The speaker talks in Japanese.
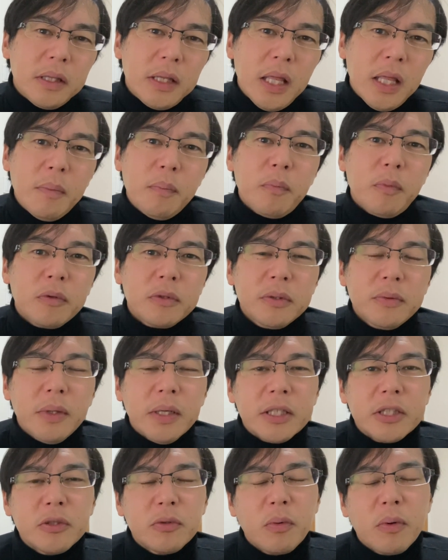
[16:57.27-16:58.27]
店舗に
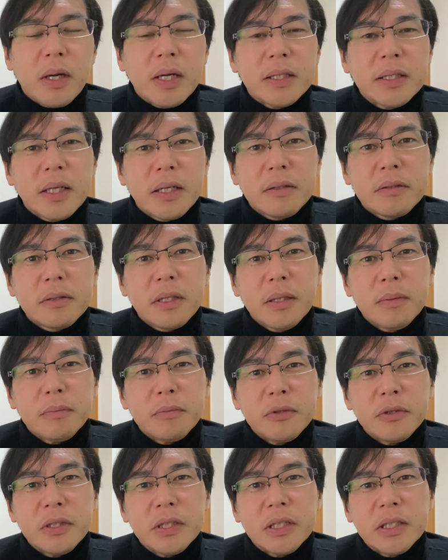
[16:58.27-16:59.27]
は人がいなくて
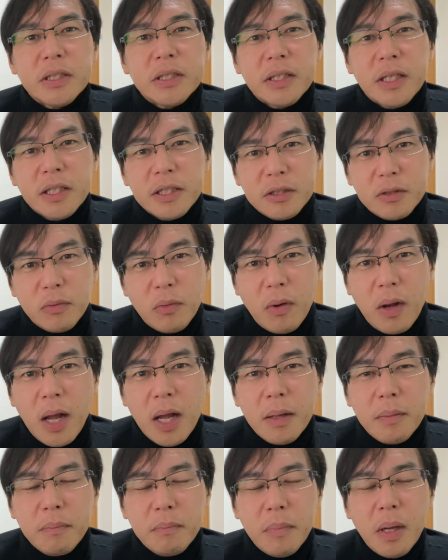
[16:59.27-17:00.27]
無人ですとか、